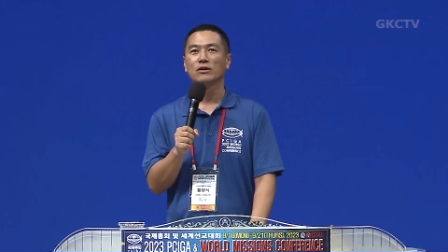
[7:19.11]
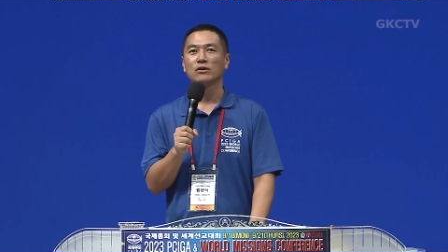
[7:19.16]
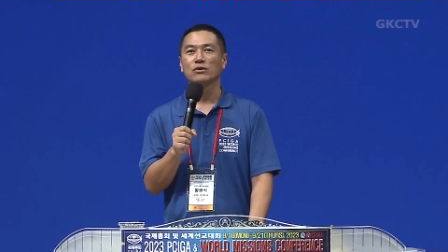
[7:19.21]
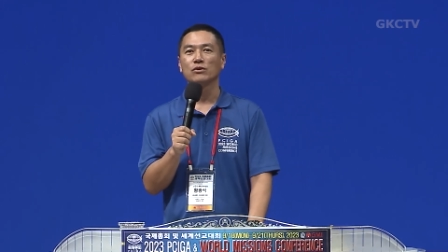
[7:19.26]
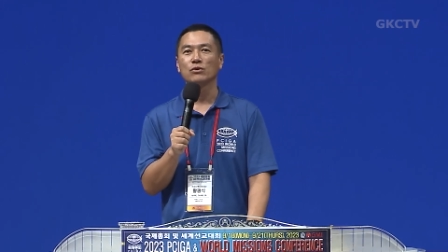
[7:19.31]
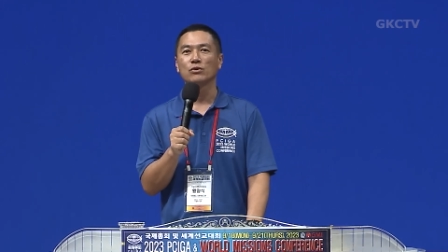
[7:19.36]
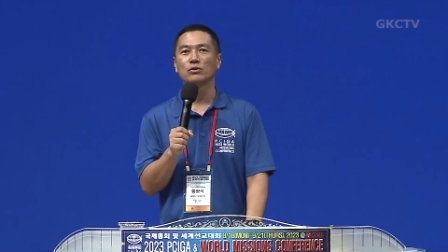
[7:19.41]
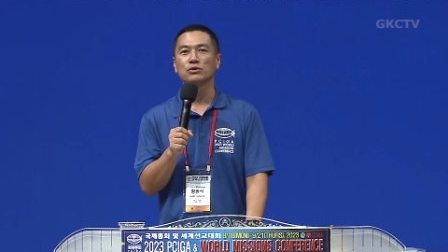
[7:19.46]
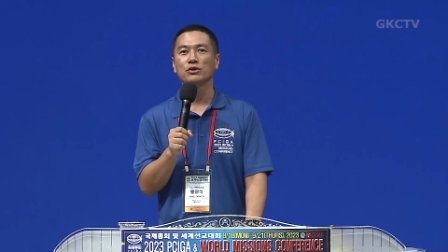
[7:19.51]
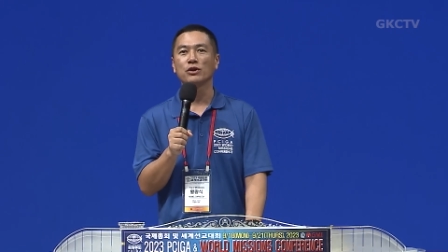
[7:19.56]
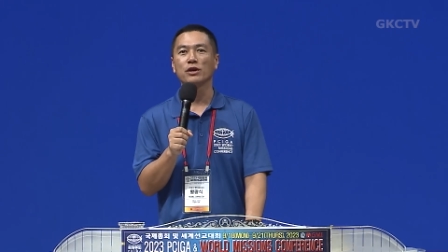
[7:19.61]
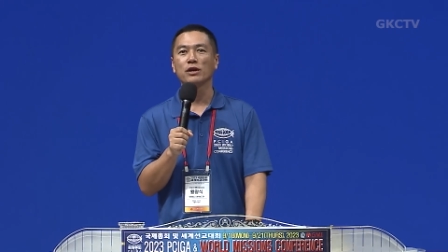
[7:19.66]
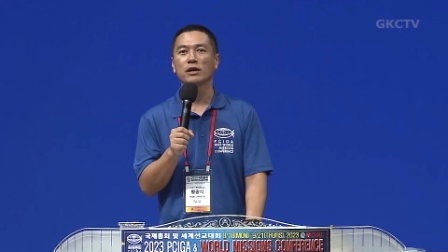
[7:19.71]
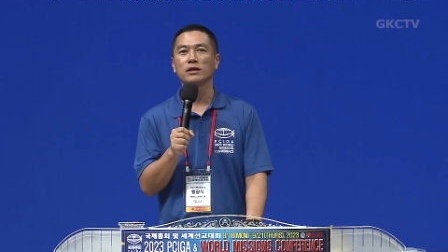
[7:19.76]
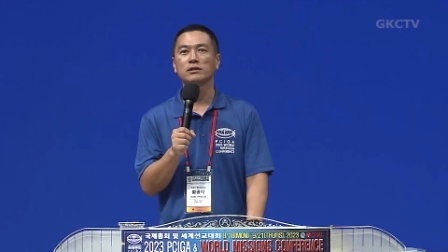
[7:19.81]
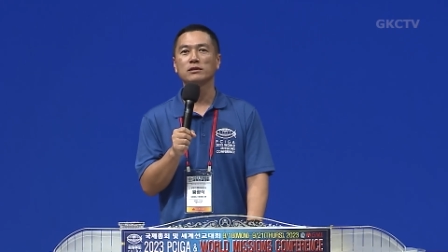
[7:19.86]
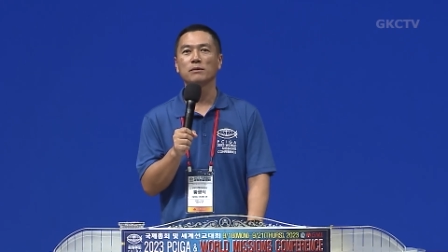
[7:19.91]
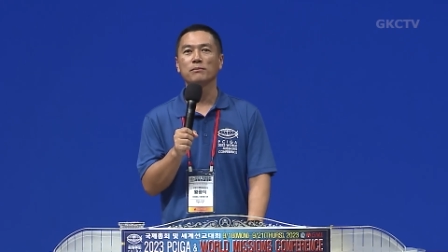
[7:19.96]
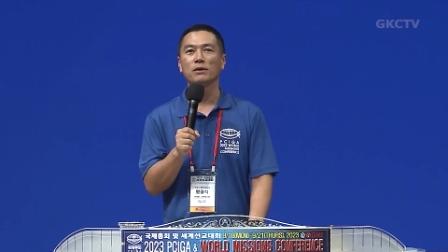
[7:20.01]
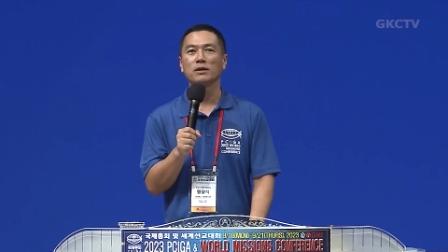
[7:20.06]
그리고 저희가
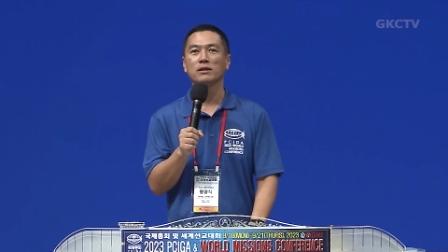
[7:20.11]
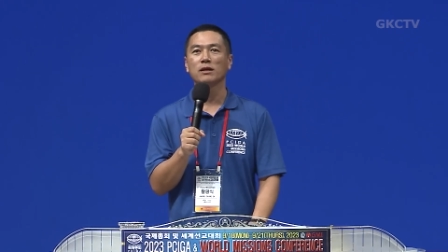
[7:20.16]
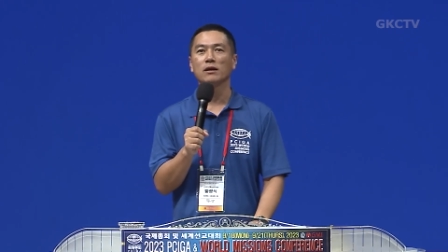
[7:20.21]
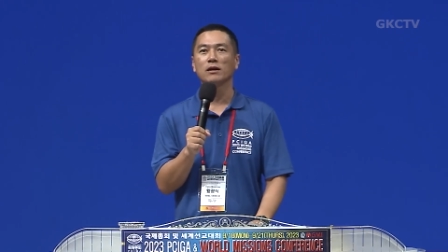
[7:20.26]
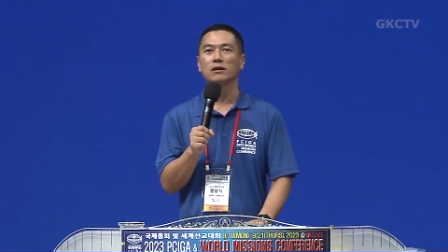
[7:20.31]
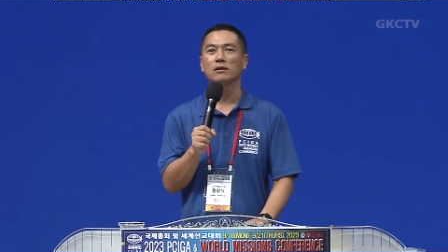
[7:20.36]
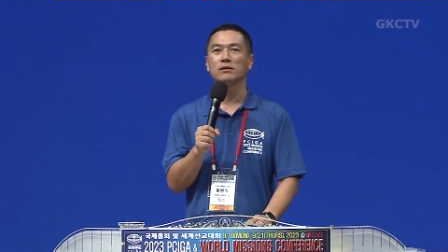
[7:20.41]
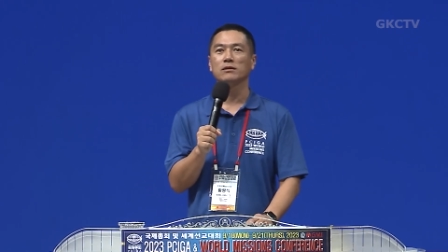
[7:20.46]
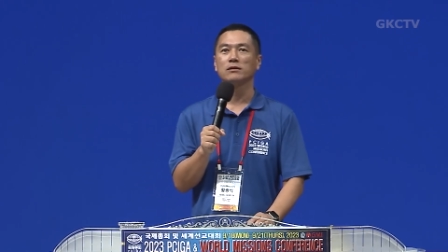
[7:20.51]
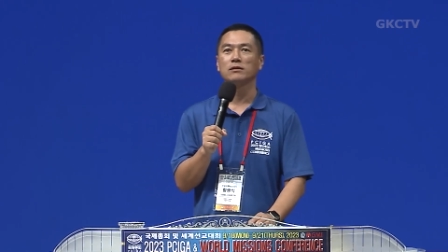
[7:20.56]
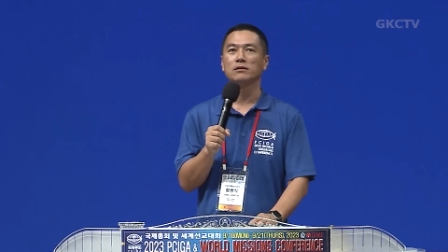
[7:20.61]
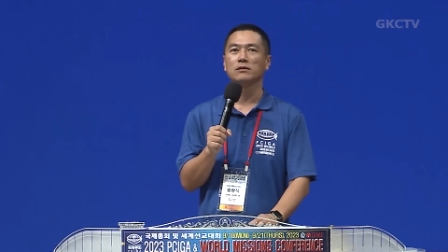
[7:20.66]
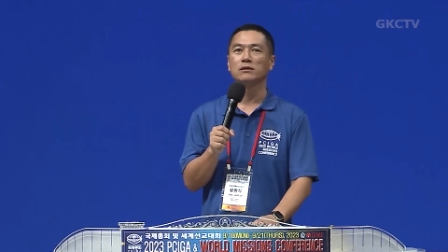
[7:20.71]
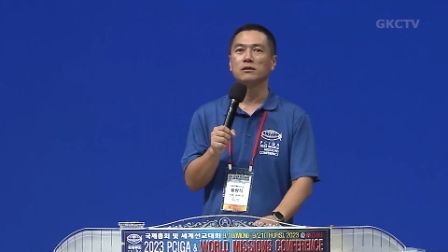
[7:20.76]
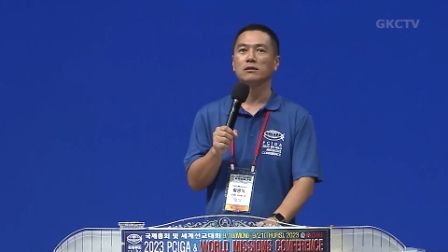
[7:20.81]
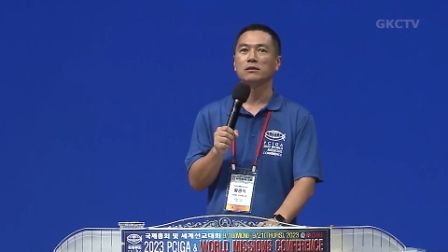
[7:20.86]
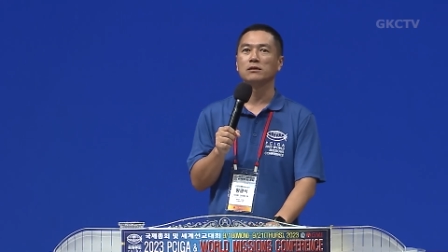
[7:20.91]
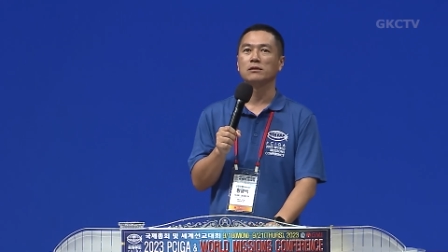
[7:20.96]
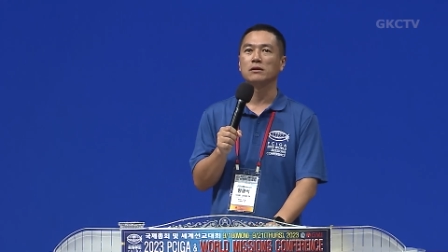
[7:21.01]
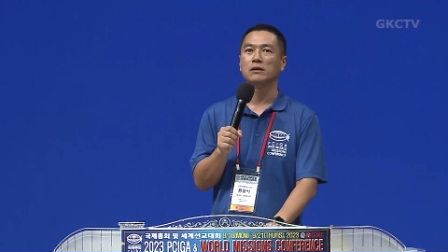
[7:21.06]
이제 매달
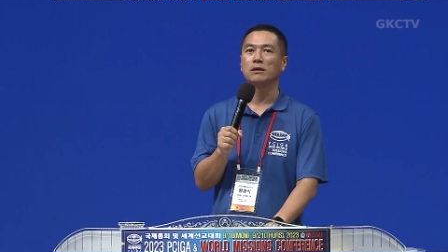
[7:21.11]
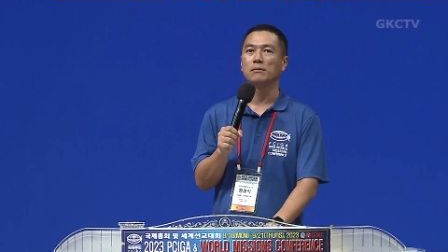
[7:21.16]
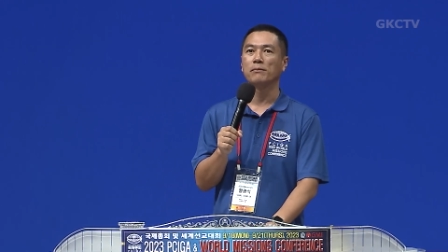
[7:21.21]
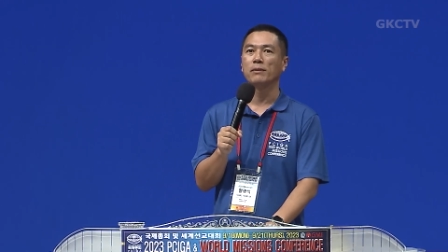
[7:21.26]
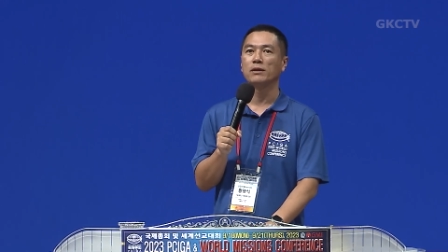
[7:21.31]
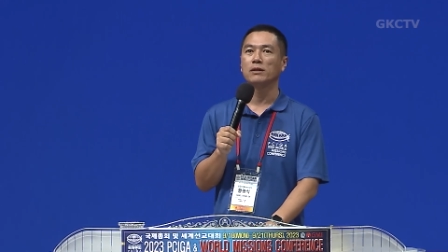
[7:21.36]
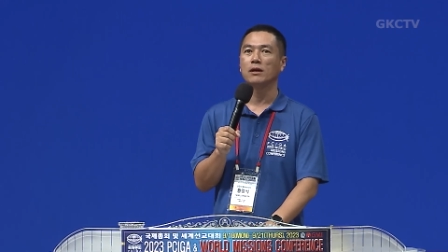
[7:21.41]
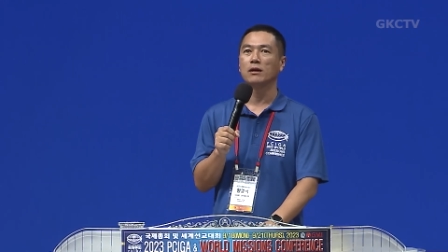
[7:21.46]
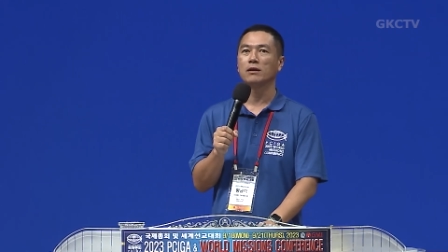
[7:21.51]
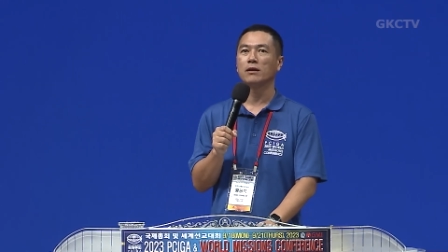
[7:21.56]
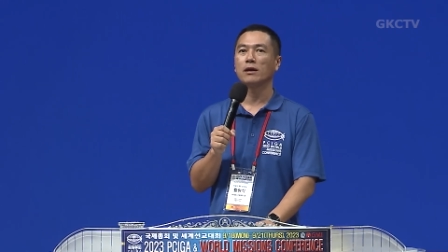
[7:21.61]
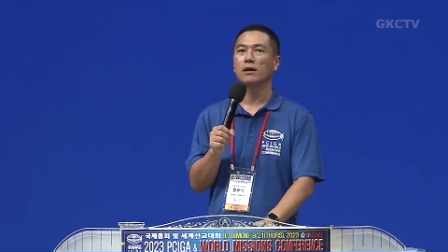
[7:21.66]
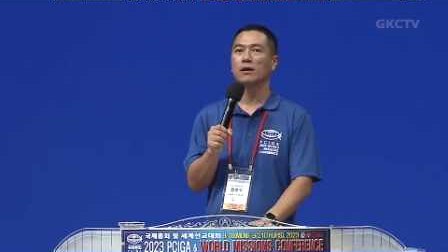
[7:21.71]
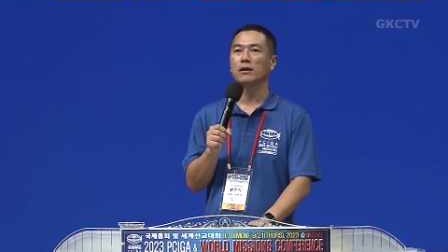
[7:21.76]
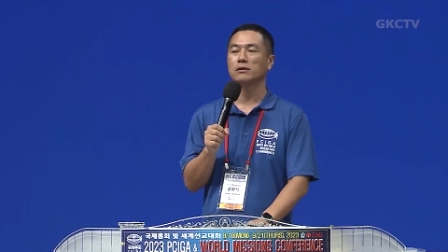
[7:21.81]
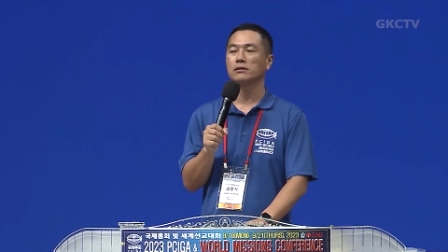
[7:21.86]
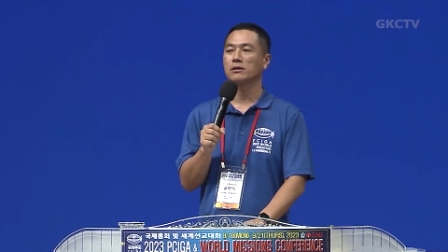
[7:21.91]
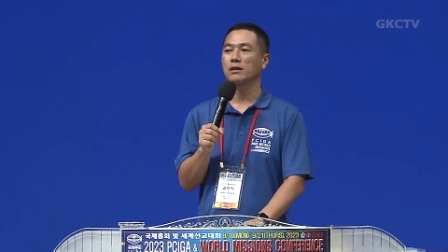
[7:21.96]
그 매달에